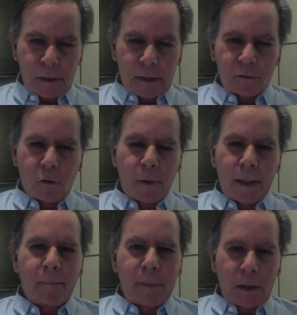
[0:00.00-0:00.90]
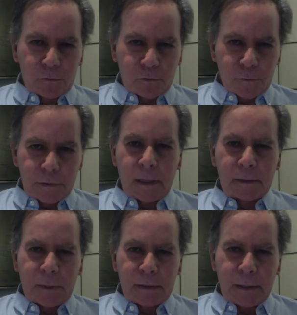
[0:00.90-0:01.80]
y Slobodan Milosevic, el
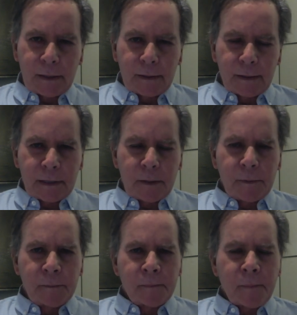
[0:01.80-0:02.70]
expresidente de Serbia.